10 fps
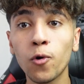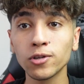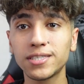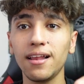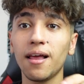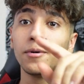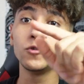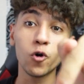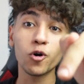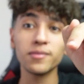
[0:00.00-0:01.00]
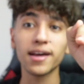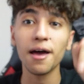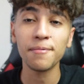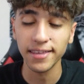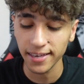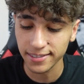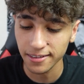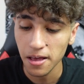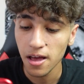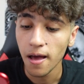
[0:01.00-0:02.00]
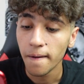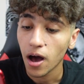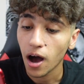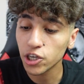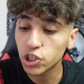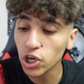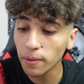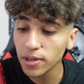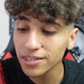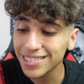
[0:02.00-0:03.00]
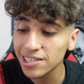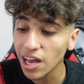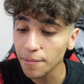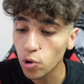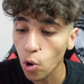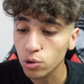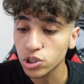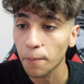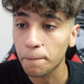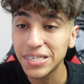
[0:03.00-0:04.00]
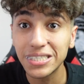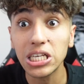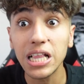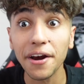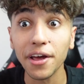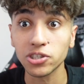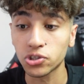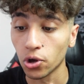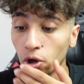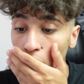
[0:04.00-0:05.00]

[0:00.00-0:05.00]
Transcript: Godzilla mı? Yorumlara hemen yazın. Açacağım lan sizden mi korkacağım? Pislikler yazdı.